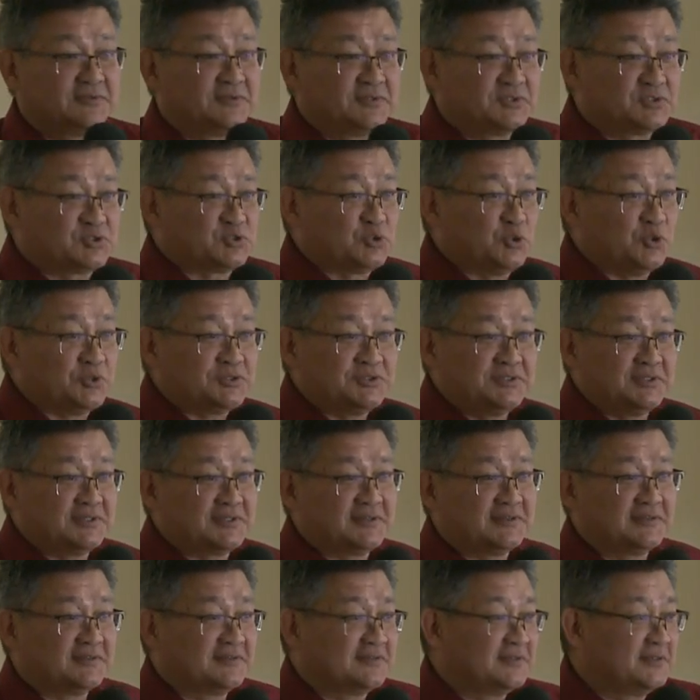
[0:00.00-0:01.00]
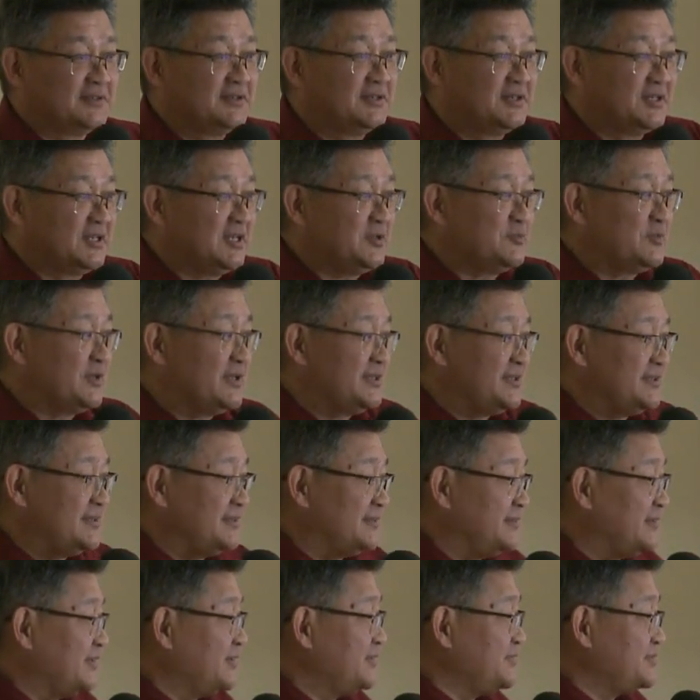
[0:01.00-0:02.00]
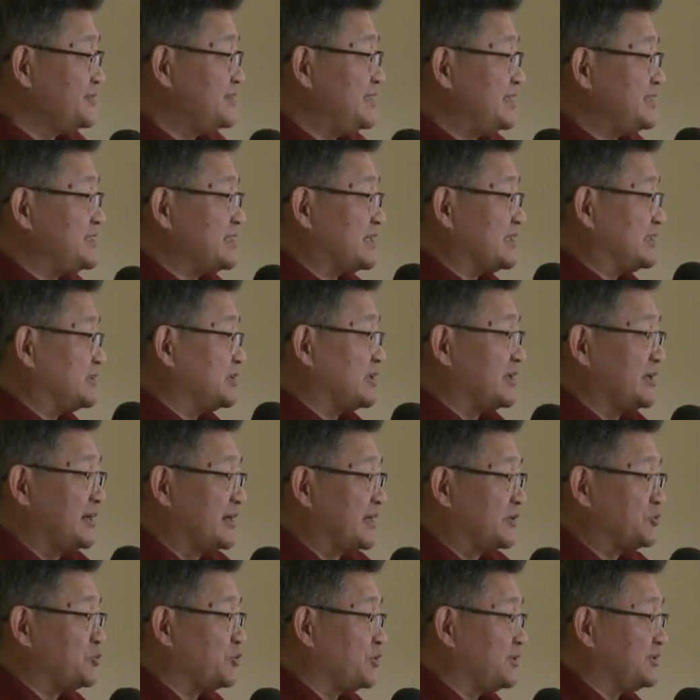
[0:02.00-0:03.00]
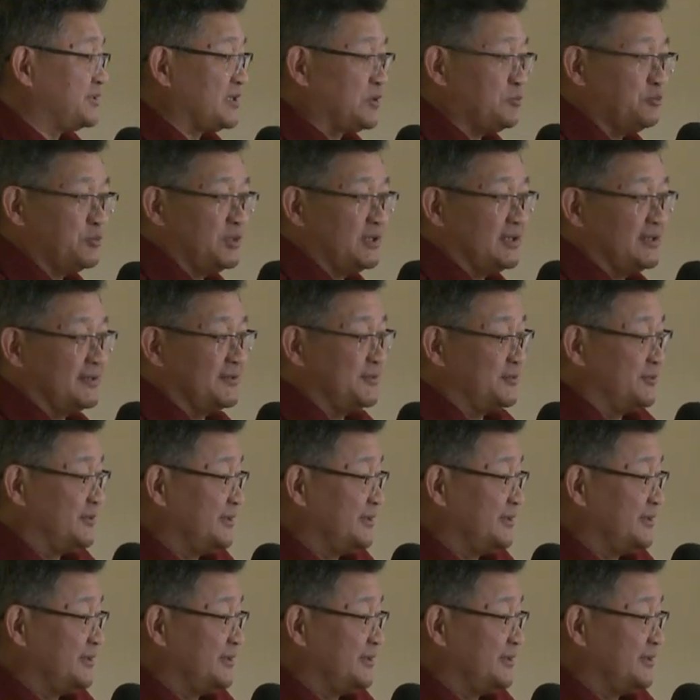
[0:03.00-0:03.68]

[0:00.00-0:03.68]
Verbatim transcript: Сотник, римляне, все те, которые там были.